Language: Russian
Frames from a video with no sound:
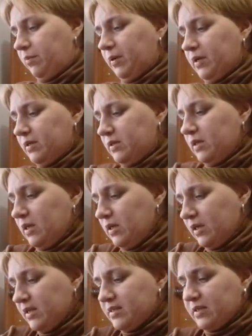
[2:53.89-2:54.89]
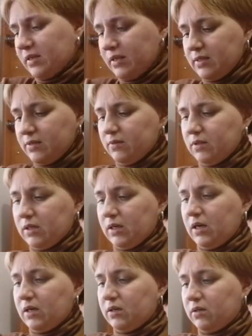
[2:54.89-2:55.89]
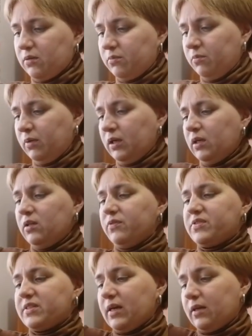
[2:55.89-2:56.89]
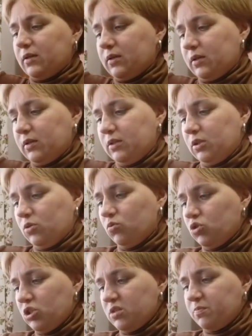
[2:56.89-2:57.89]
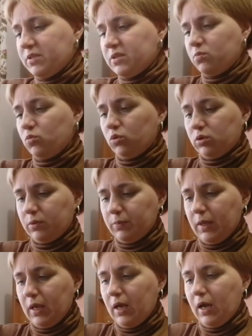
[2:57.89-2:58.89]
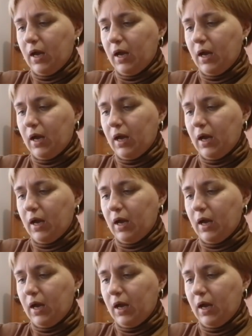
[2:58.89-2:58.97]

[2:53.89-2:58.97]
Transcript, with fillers: По идее, я заказывала, как Марине в садик ходить. Но сейчас посмотрим.